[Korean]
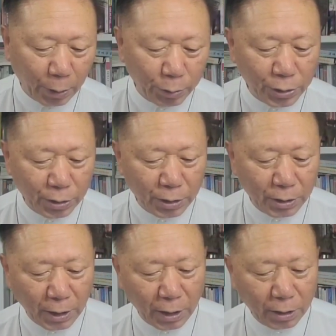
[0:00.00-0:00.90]

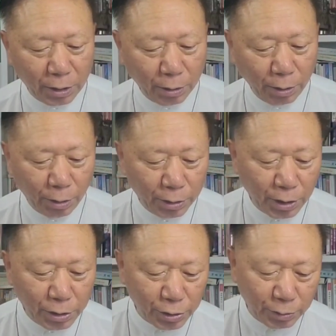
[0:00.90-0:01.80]
나오셨는데 그리고
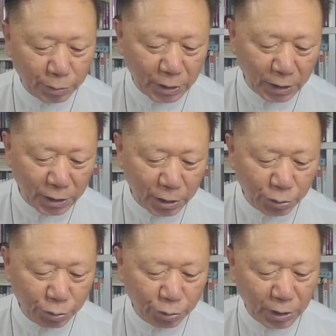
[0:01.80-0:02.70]
예수님 자신이
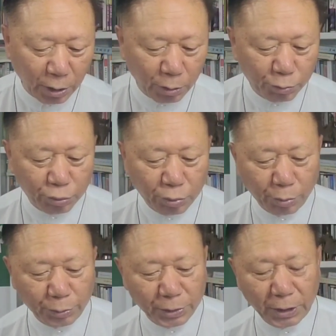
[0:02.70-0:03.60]
누구냐고
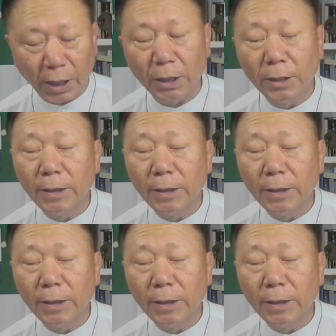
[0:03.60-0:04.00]
물어봅니다.